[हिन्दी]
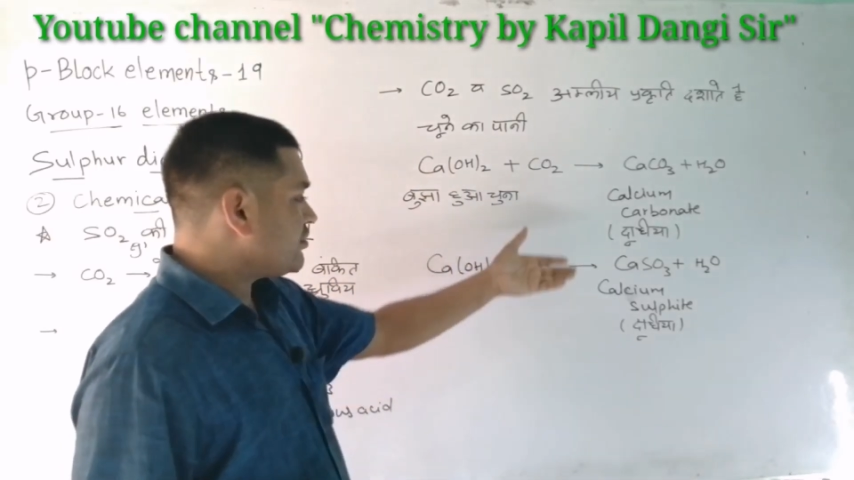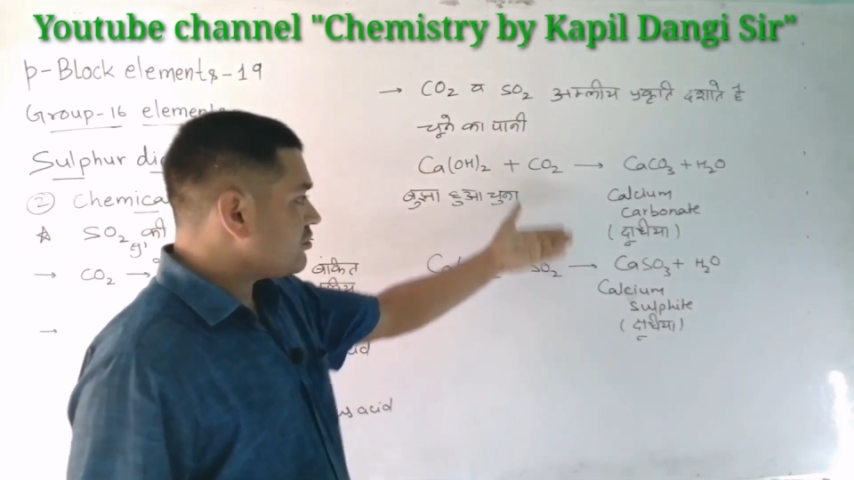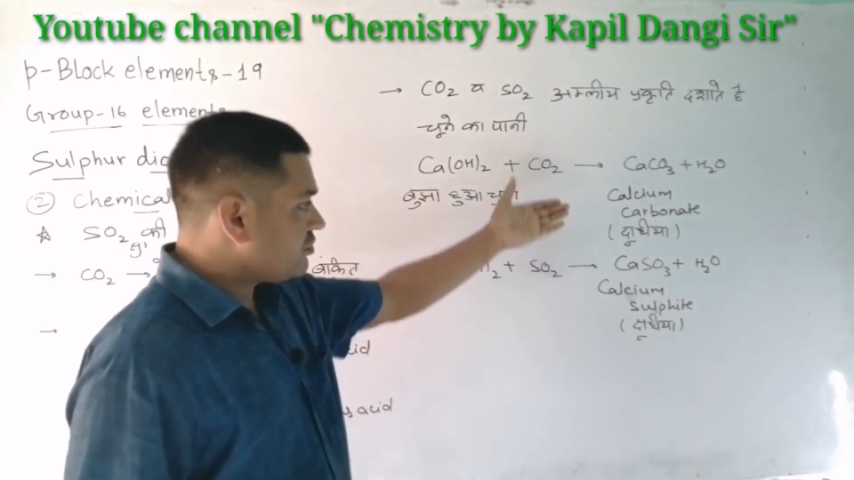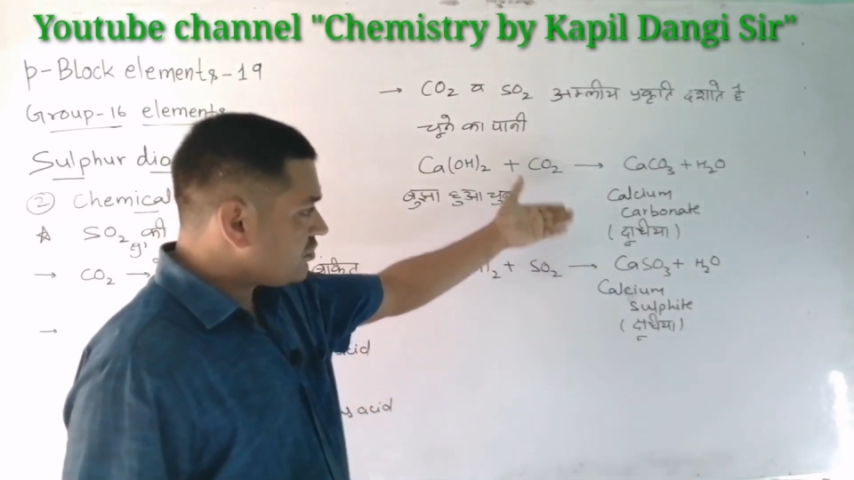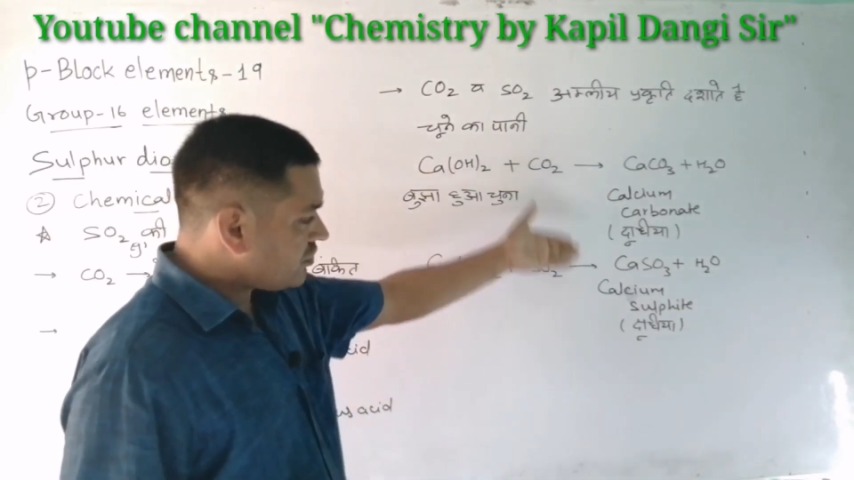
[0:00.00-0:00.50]

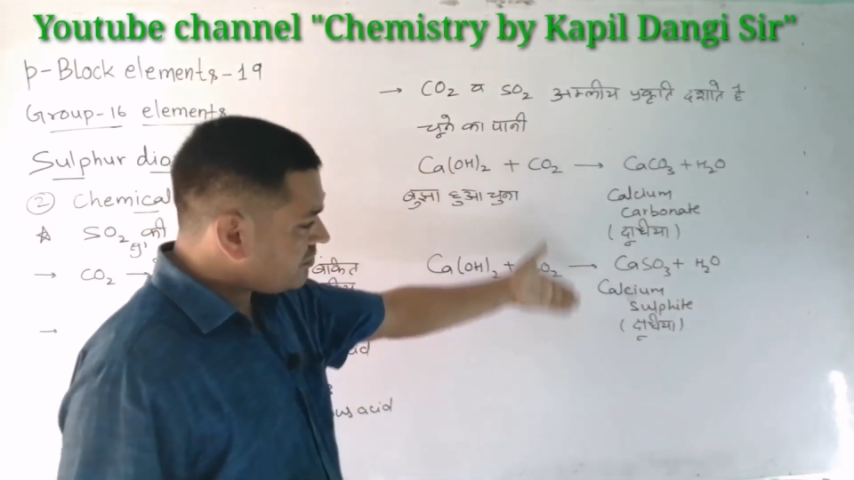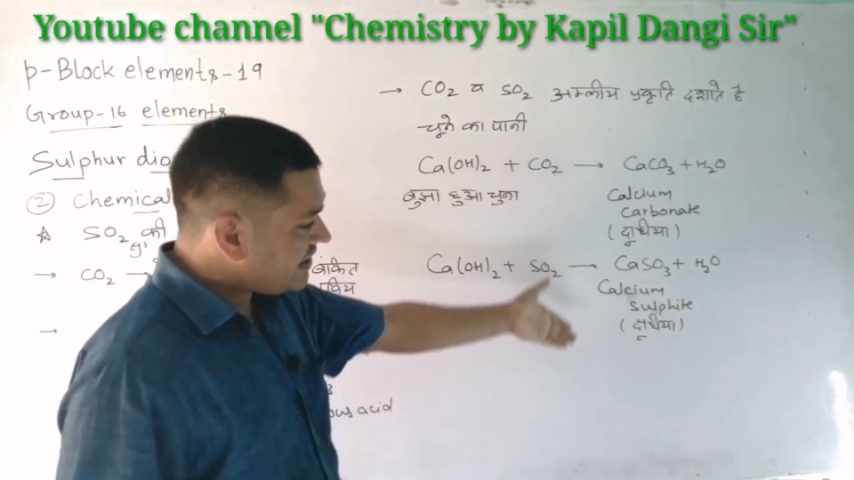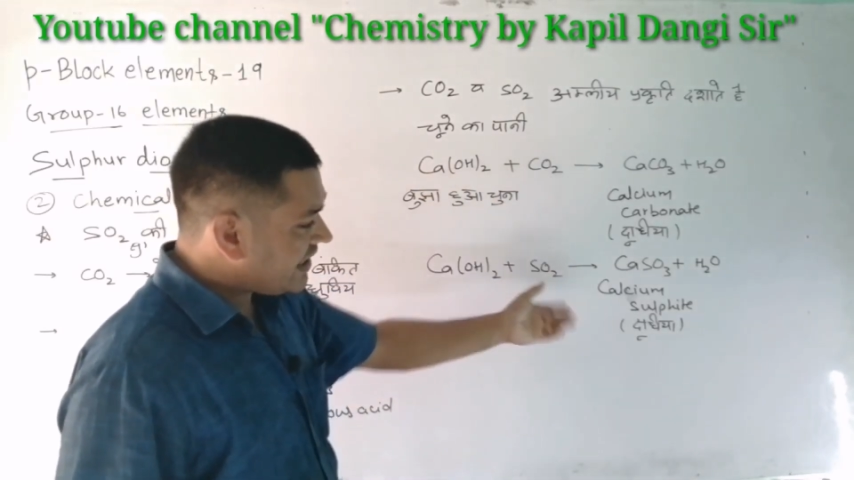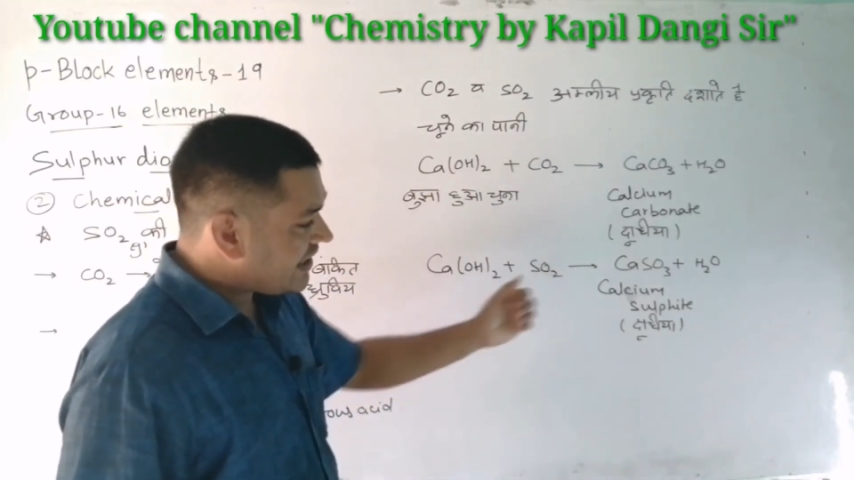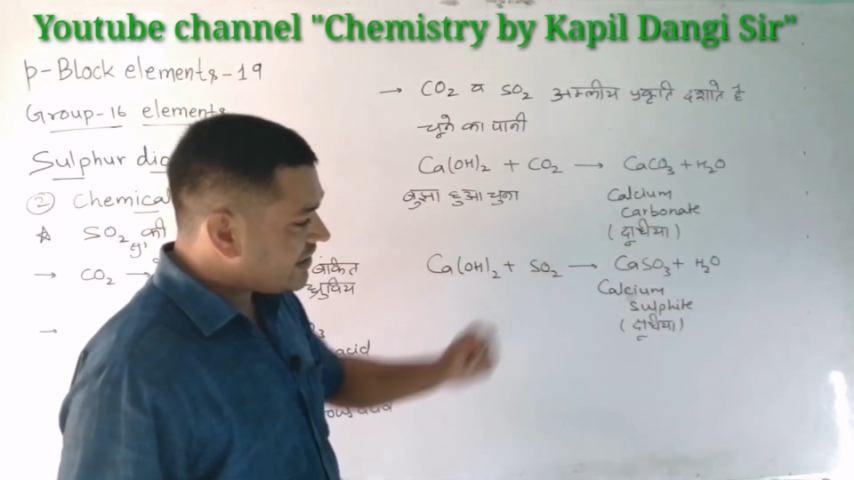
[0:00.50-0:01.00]
तो दोनों
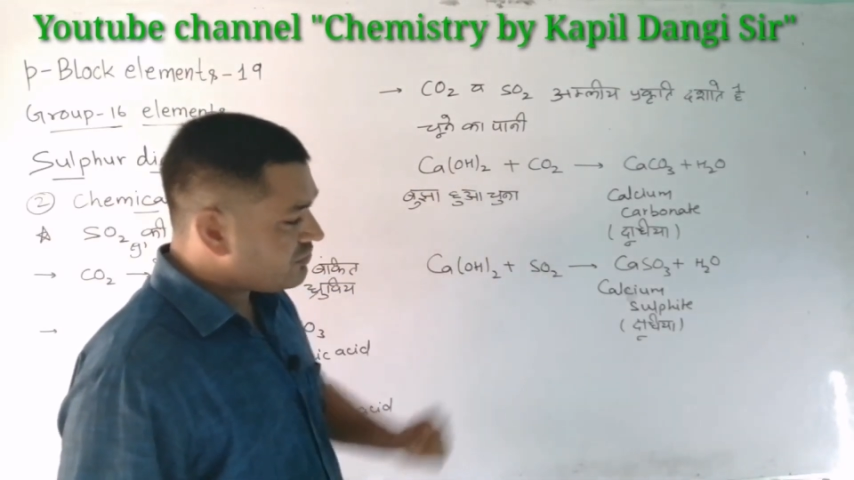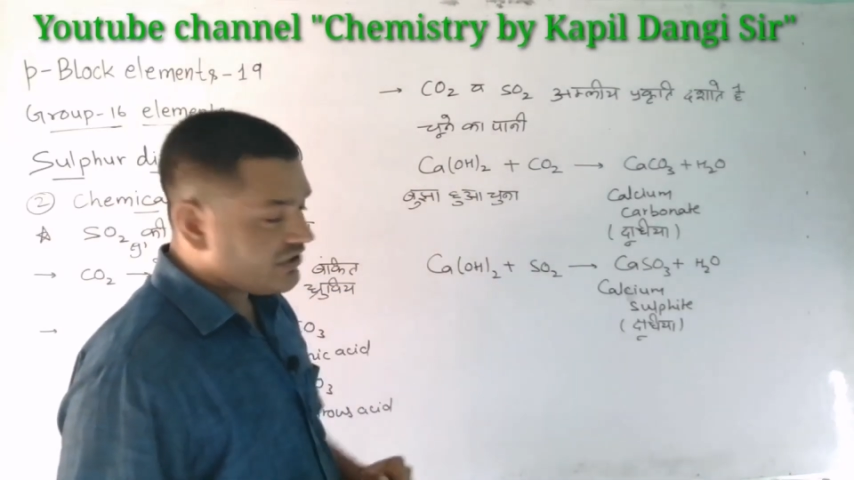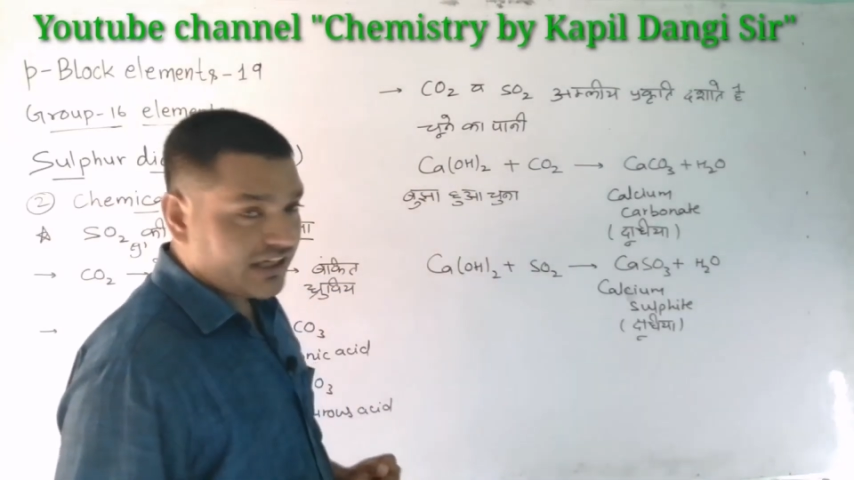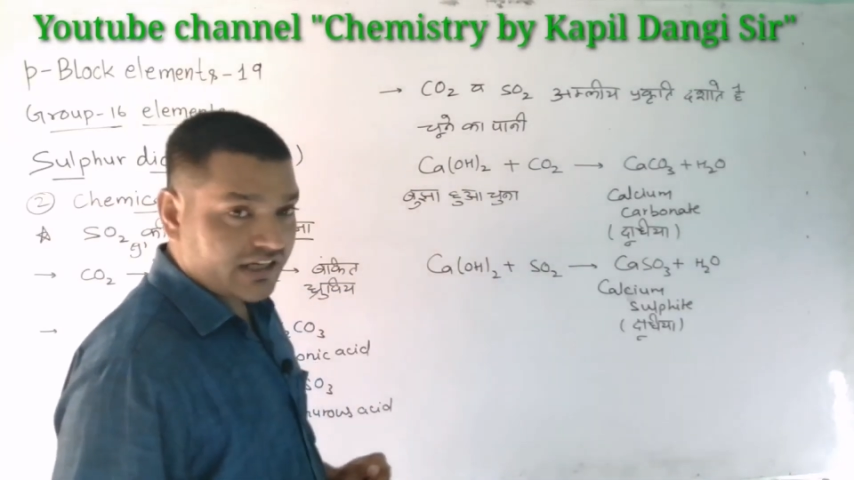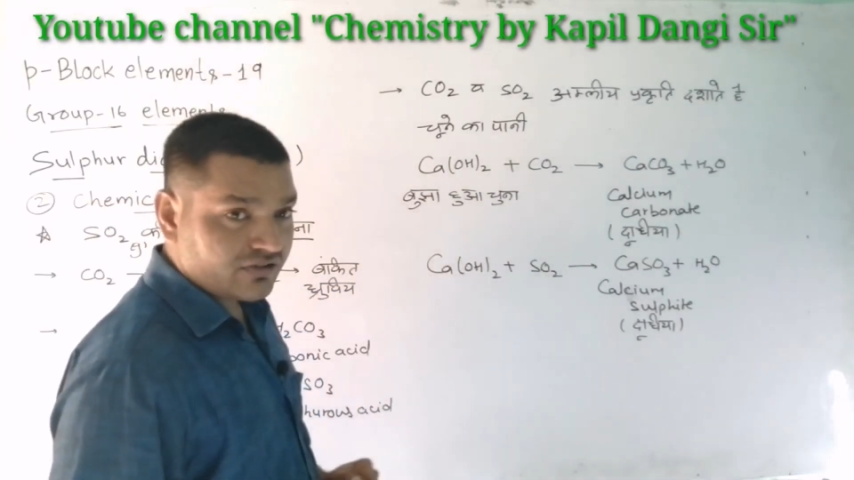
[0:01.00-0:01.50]
में ही आ रहा है दूधिया